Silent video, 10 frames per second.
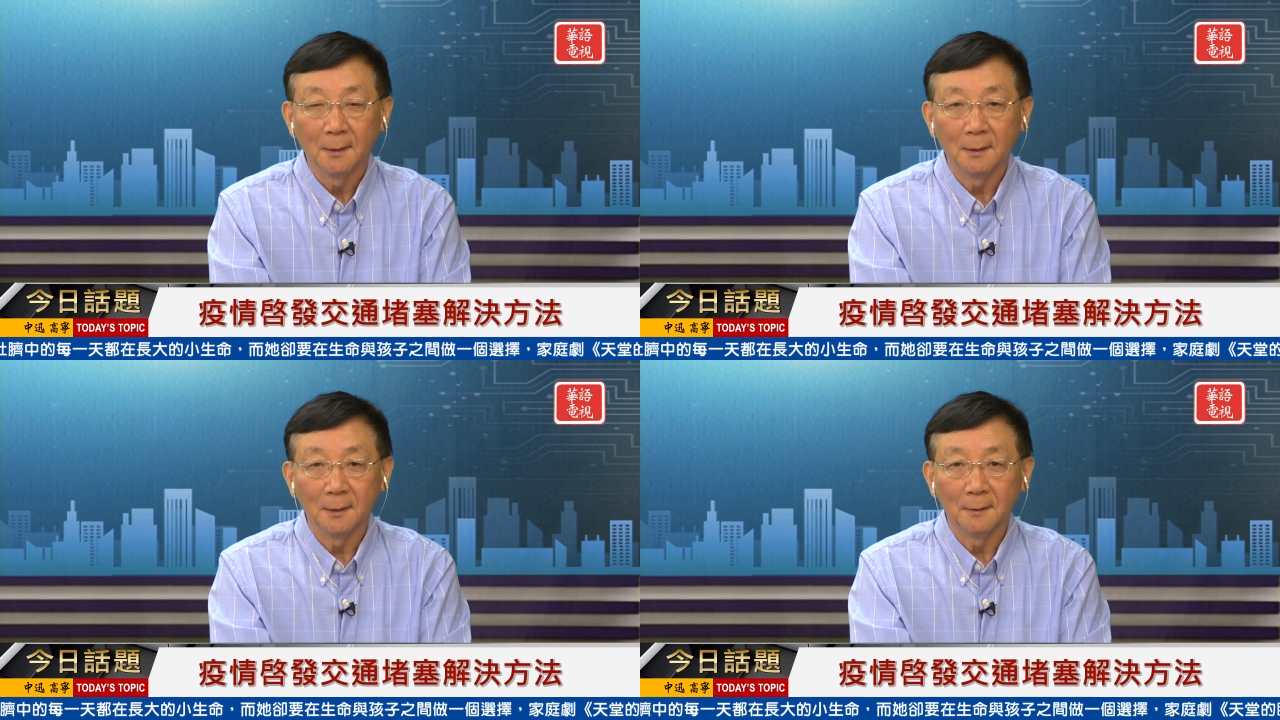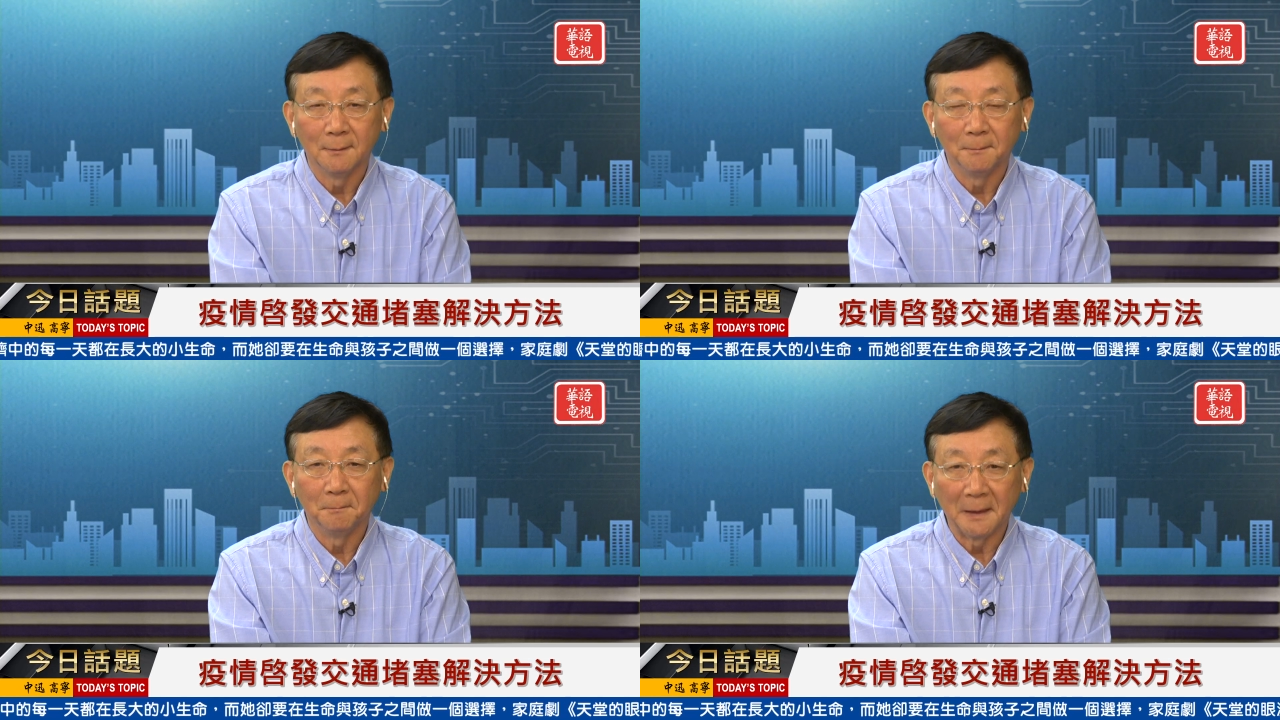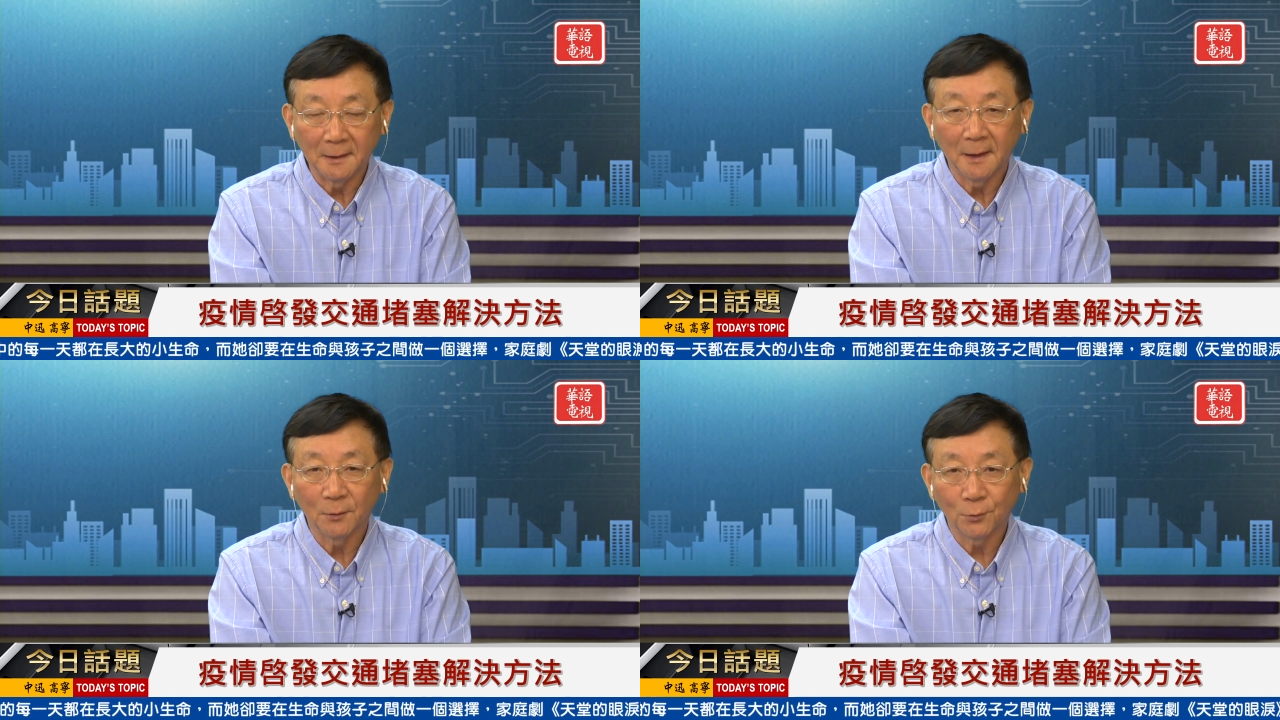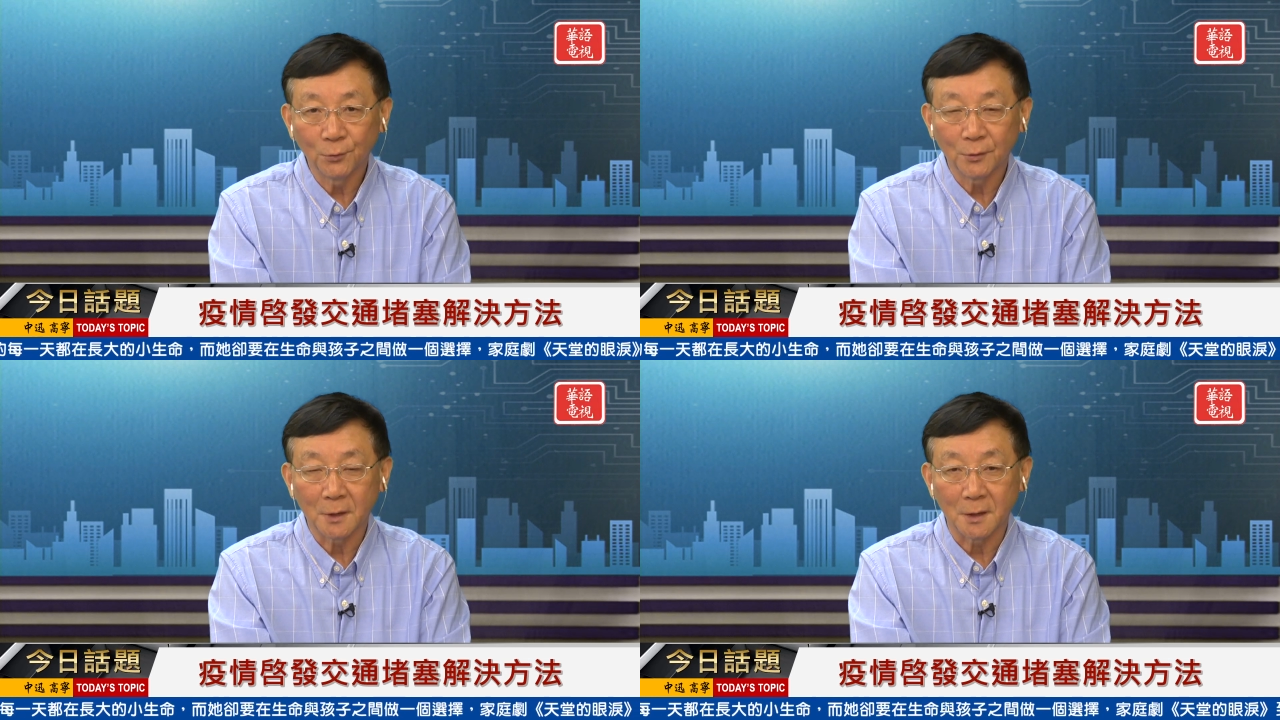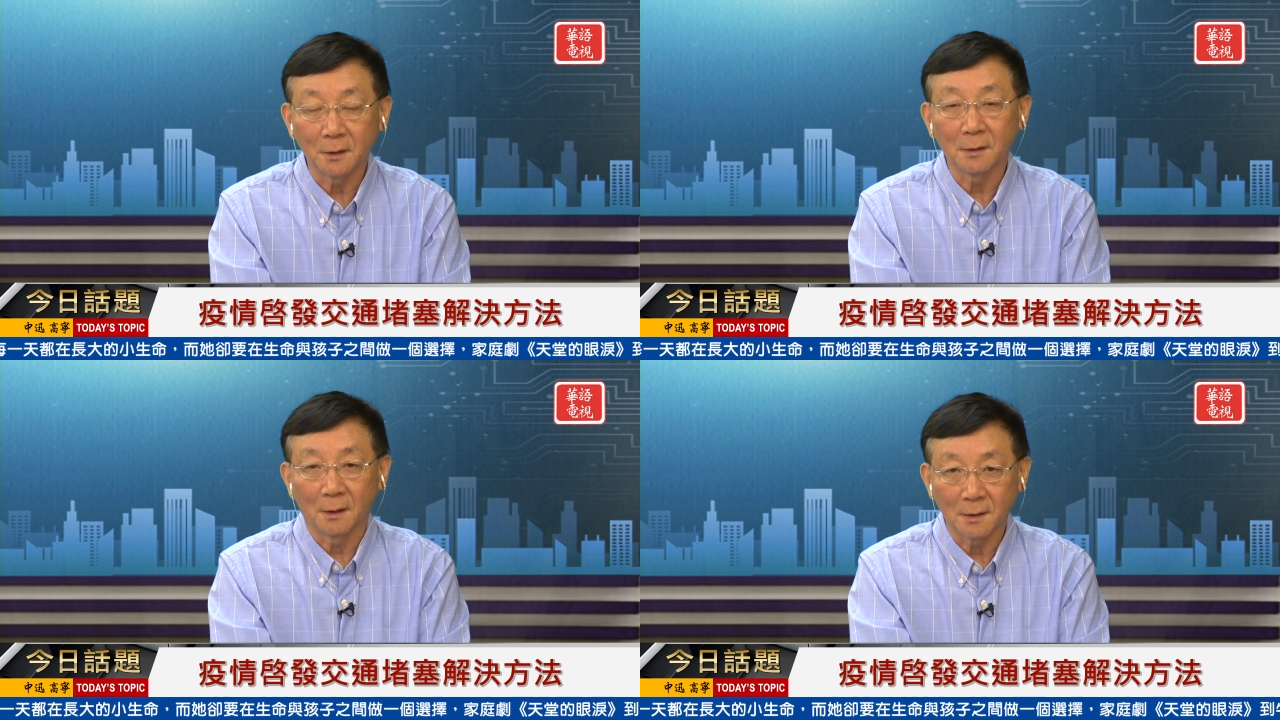呃，每天工作十
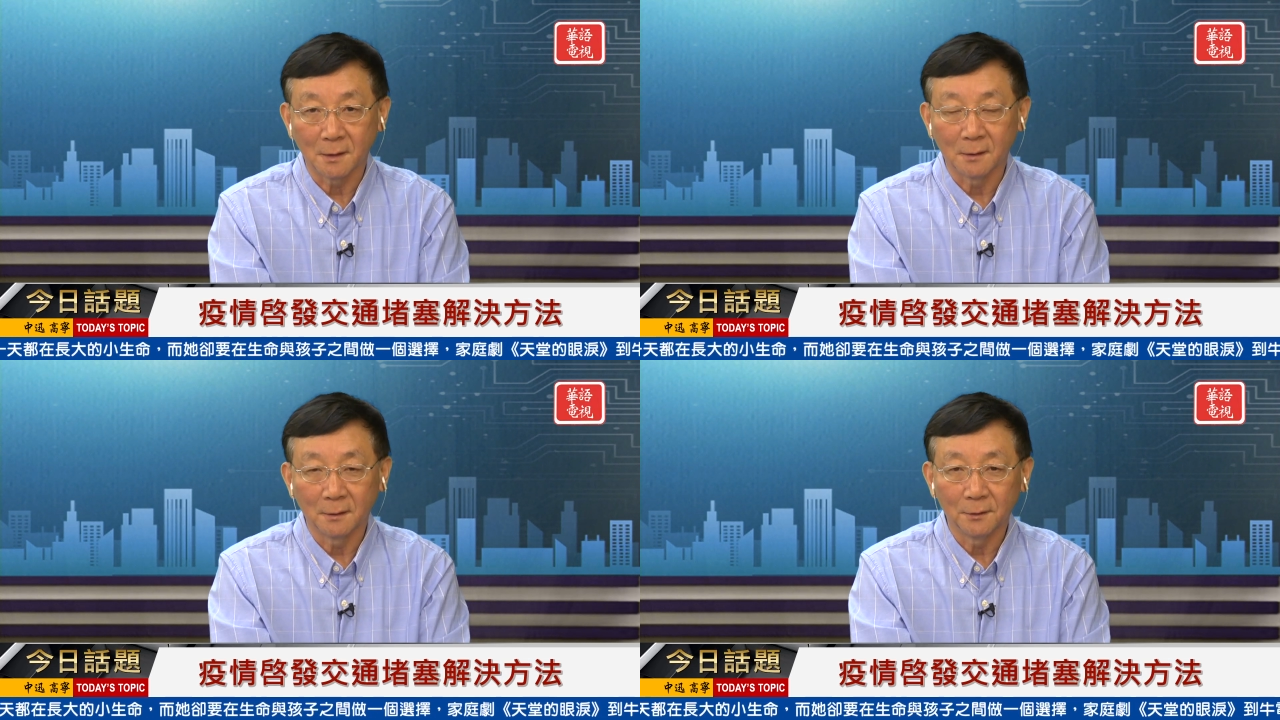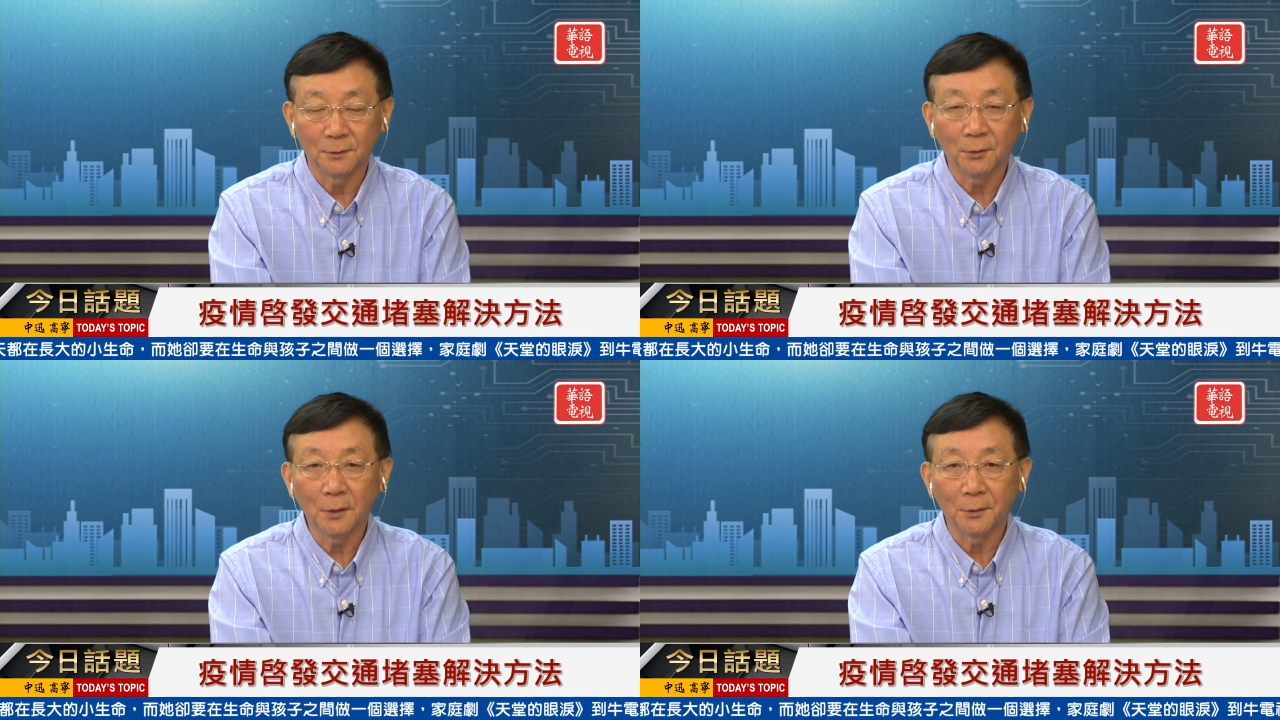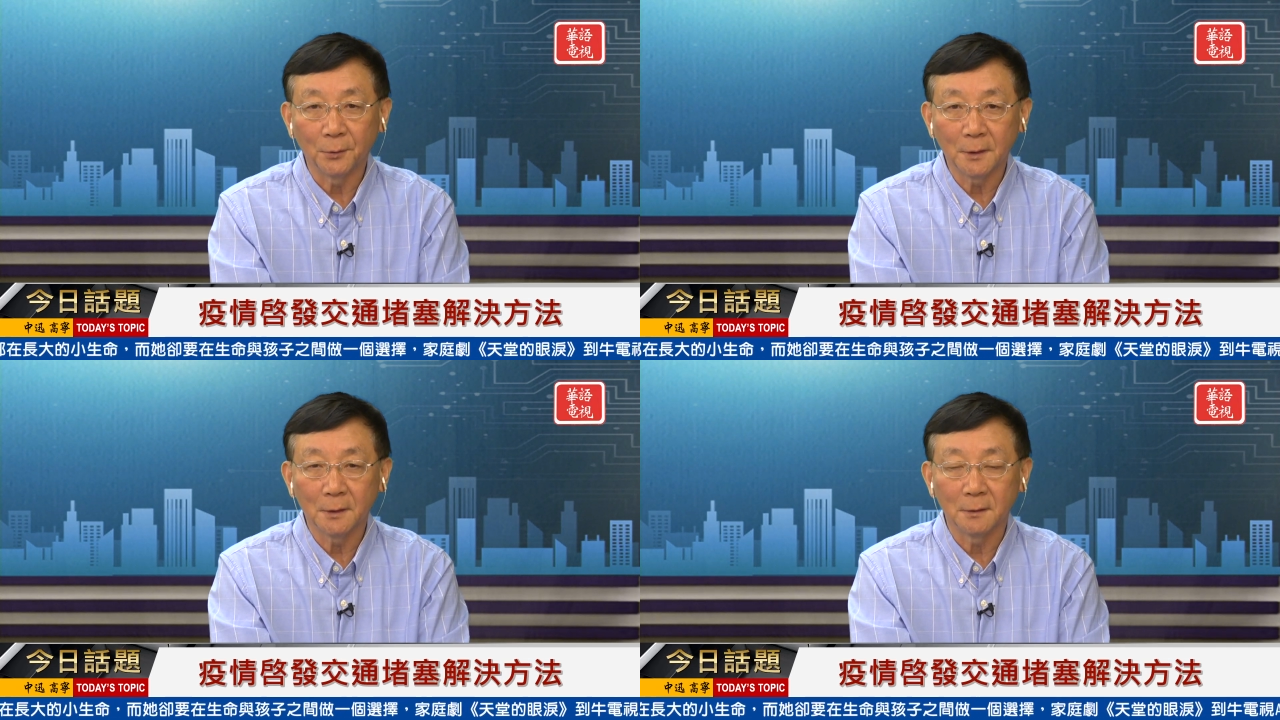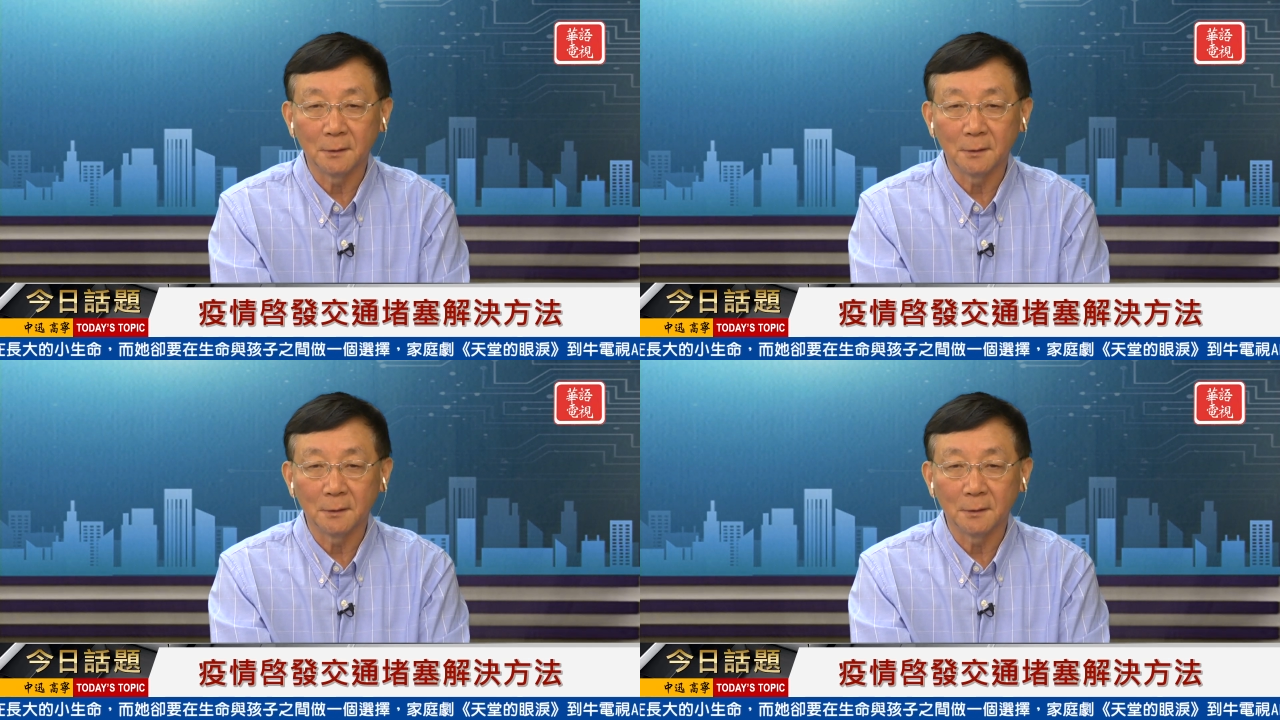个小时，有有很多